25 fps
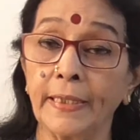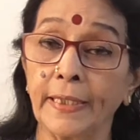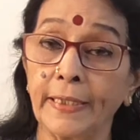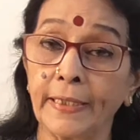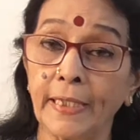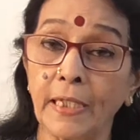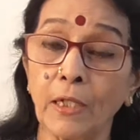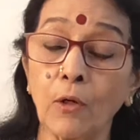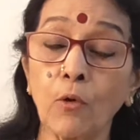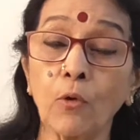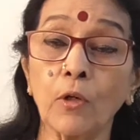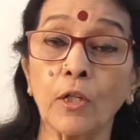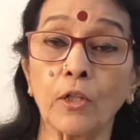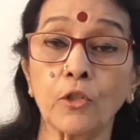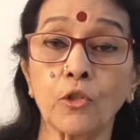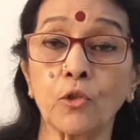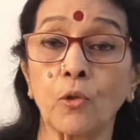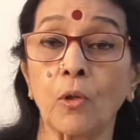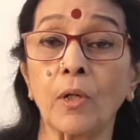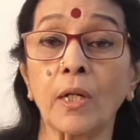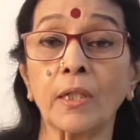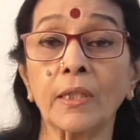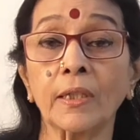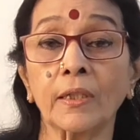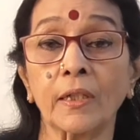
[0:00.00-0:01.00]
இதெல்லாம் உங்களுக்கு
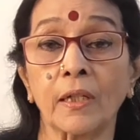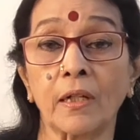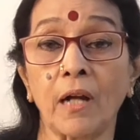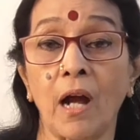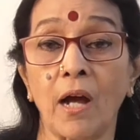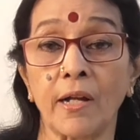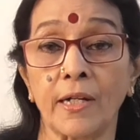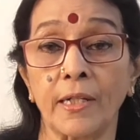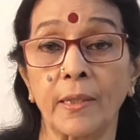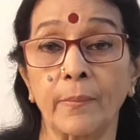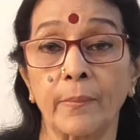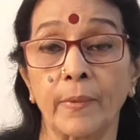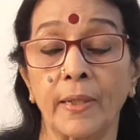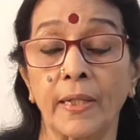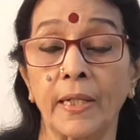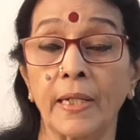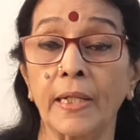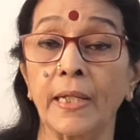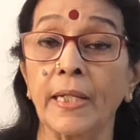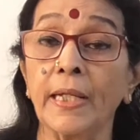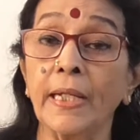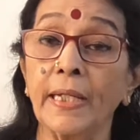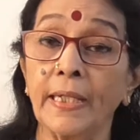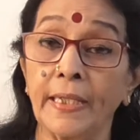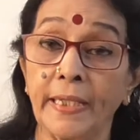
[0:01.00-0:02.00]
சொல்றதுக்கு காரணமே
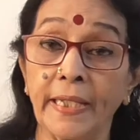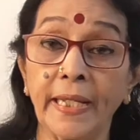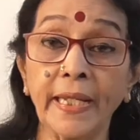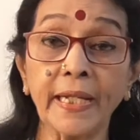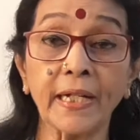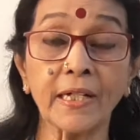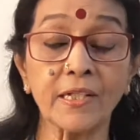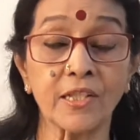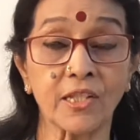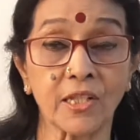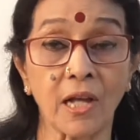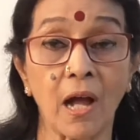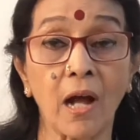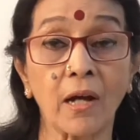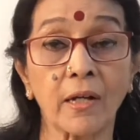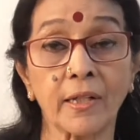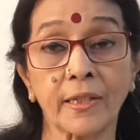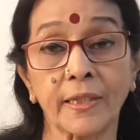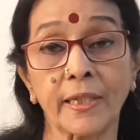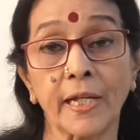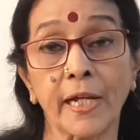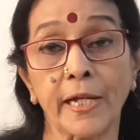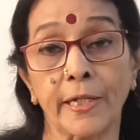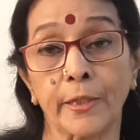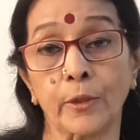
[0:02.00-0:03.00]
நீங்க
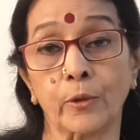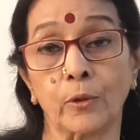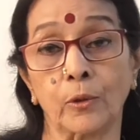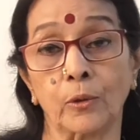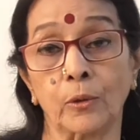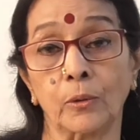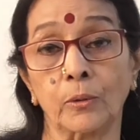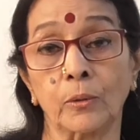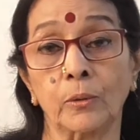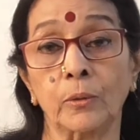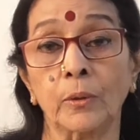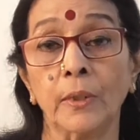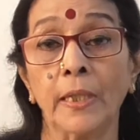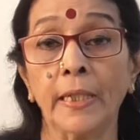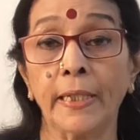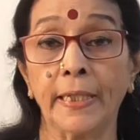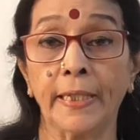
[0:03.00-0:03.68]
ஜாகிரதையா இருக்கணும்